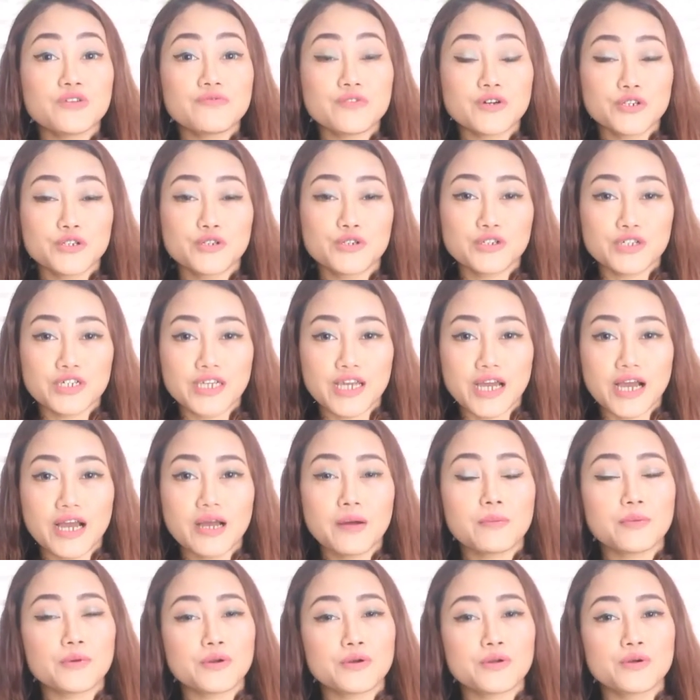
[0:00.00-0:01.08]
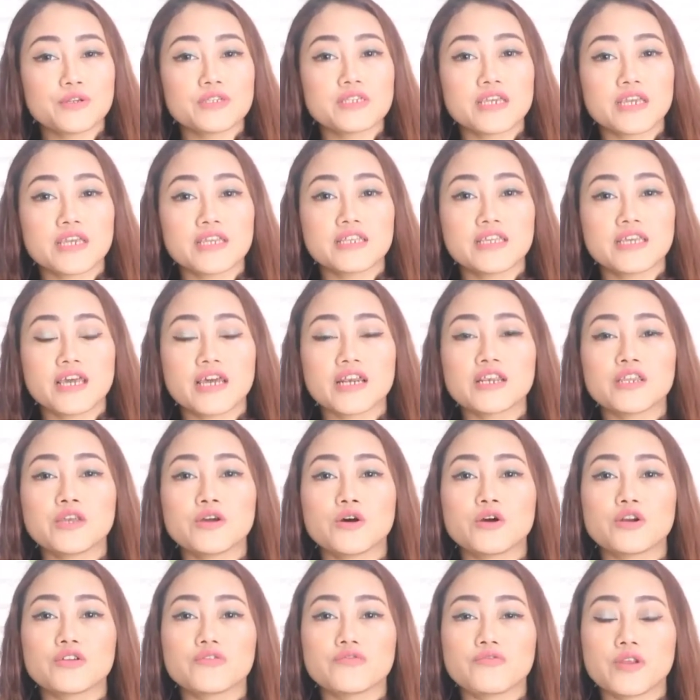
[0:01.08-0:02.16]
info dulu ya produk skincare di
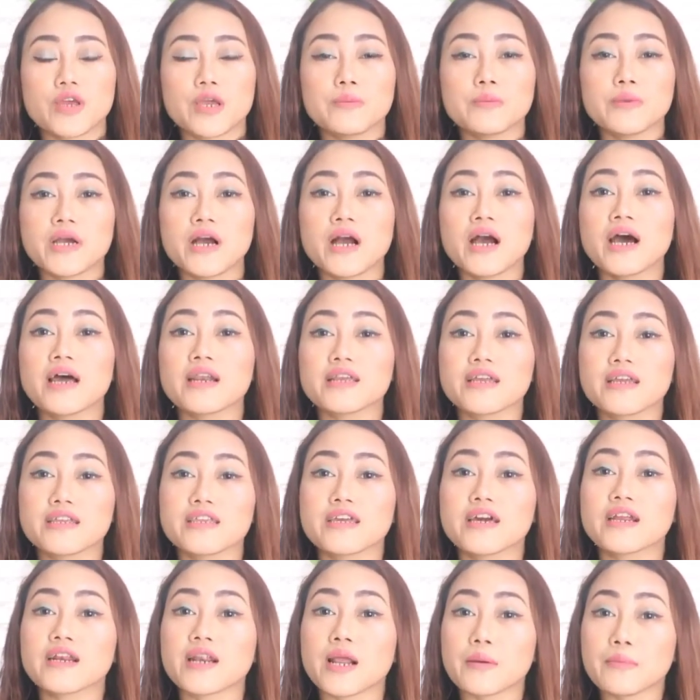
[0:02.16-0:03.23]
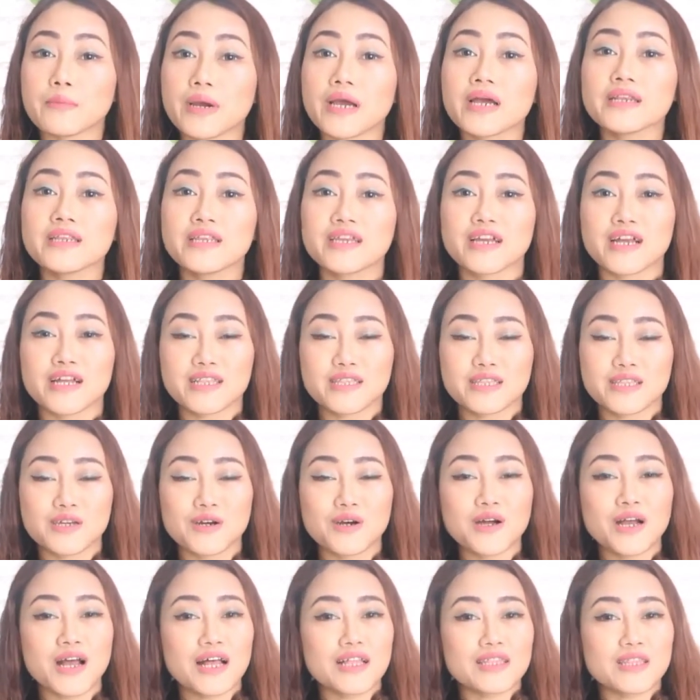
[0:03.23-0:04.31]
Oriflame yang harganya ramah di
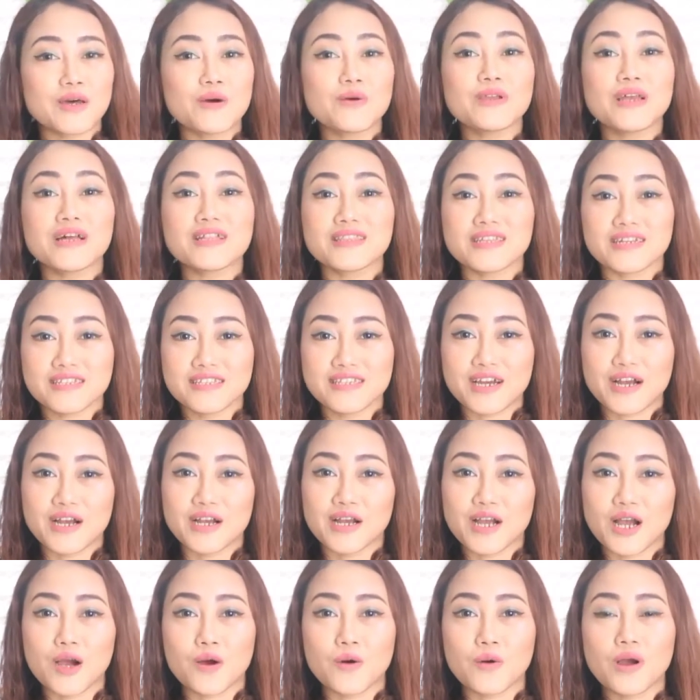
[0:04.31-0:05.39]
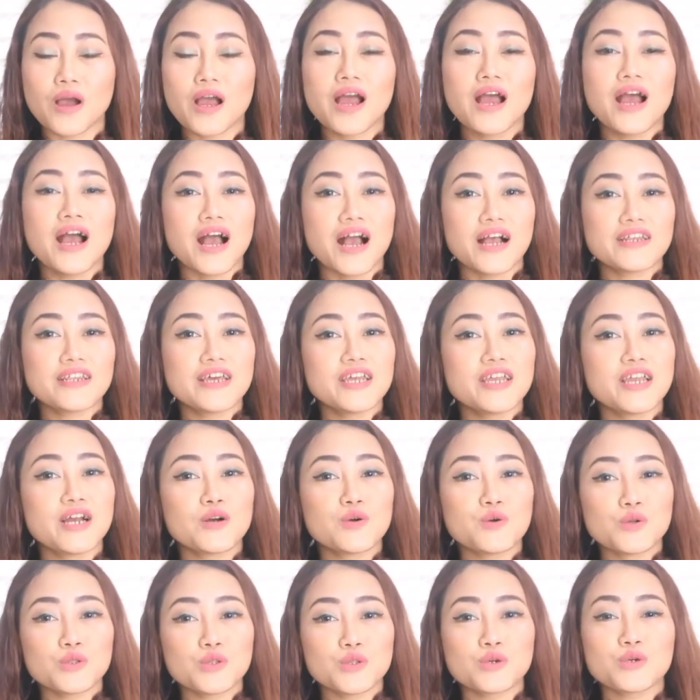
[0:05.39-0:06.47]
kantong atau yang terjangkau. Ada
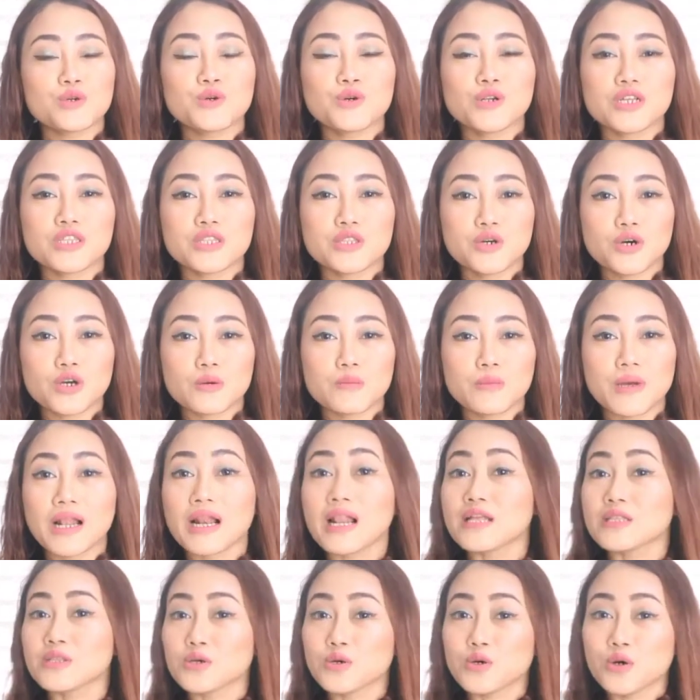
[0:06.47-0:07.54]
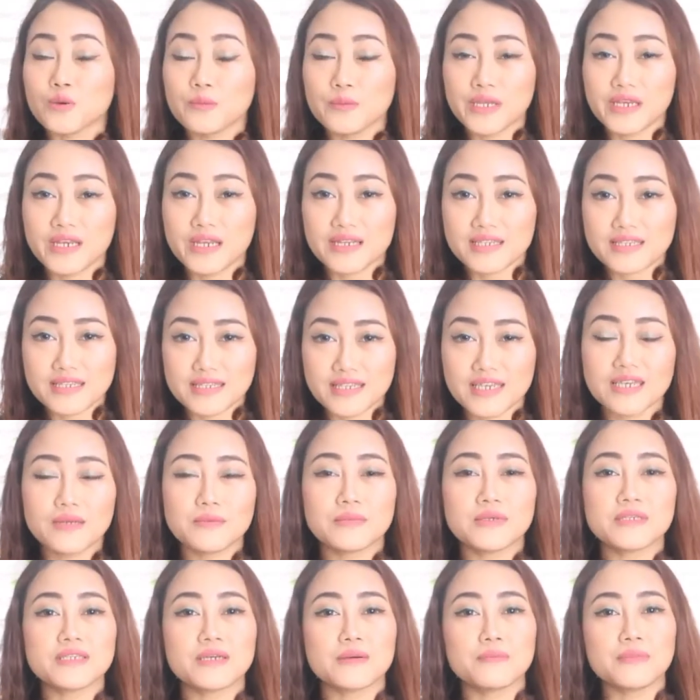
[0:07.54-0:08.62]
yang untuk kulit normal atau kombinasi,
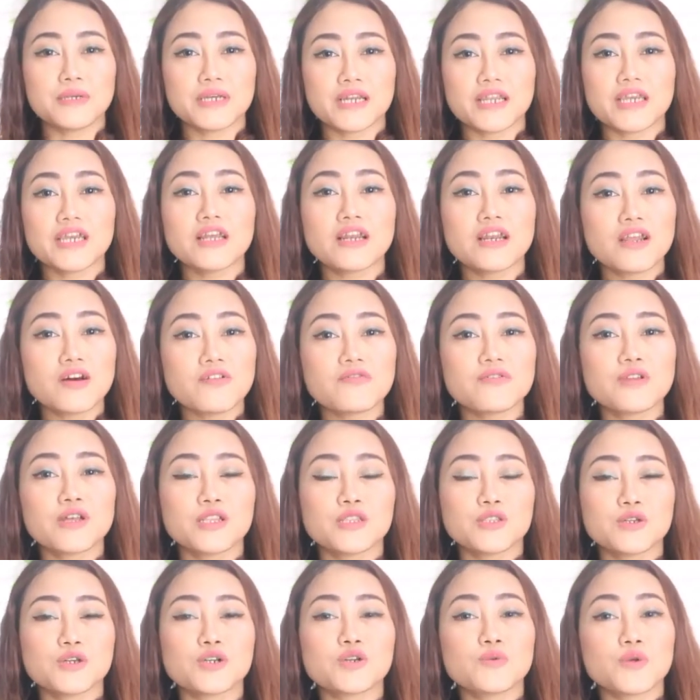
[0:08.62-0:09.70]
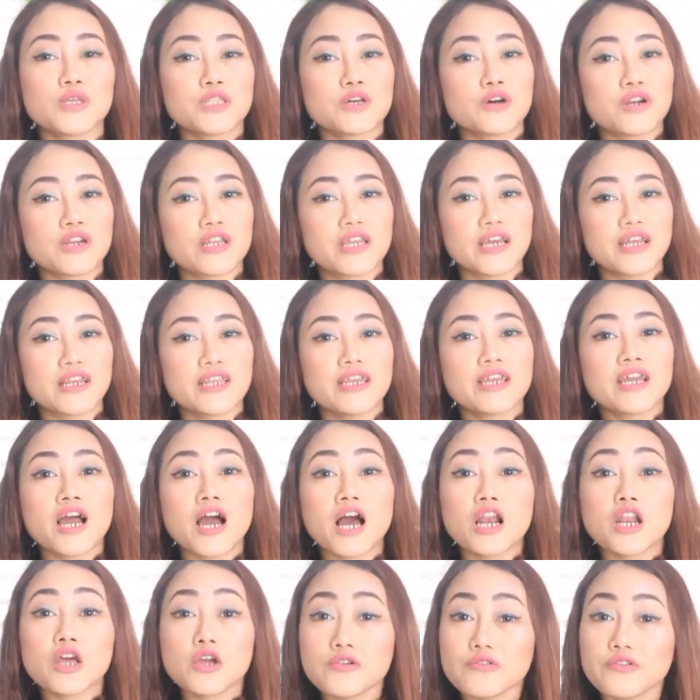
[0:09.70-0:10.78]
bisa pilih Love Nature with Organic
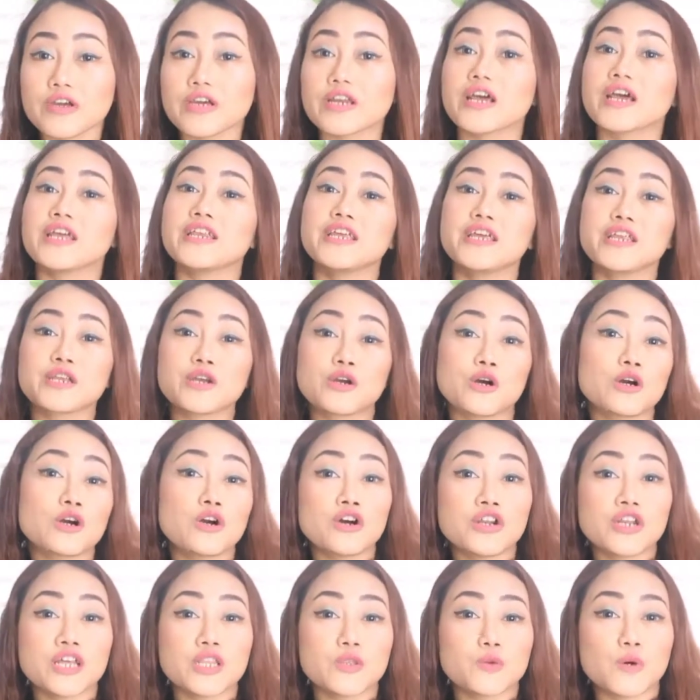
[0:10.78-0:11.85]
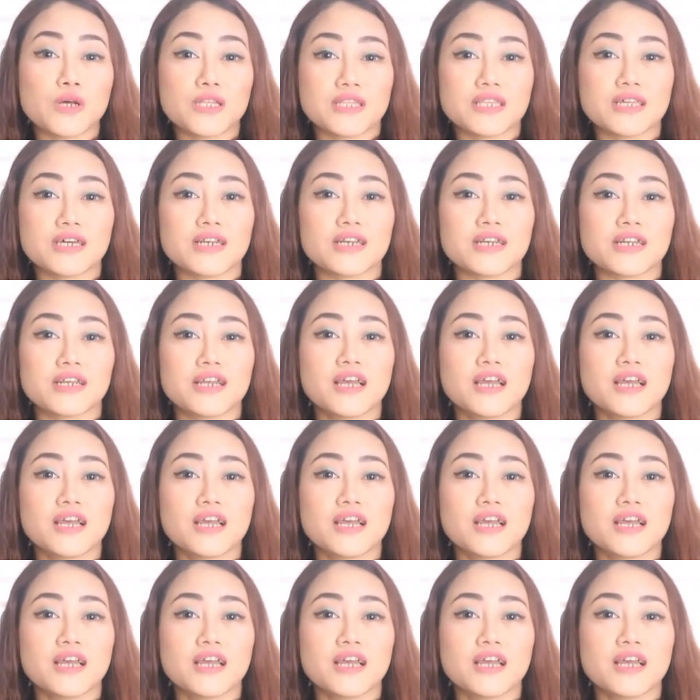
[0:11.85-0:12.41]
Aloe Vera dan Coconut Water.